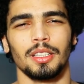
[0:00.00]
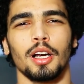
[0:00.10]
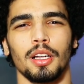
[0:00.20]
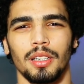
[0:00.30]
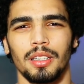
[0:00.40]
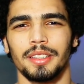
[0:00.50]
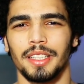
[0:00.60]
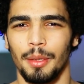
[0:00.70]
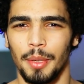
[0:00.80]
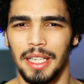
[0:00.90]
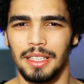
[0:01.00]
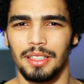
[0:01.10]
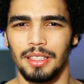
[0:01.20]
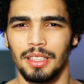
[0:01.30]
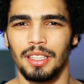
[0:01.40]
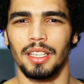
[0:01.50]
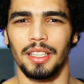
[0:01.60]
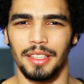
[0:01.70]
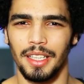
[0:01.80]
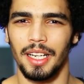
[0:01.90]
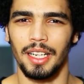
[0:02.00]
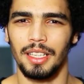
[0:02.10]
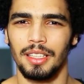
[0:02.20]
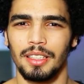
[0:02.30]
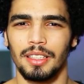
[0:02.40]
تقررت كمان إنها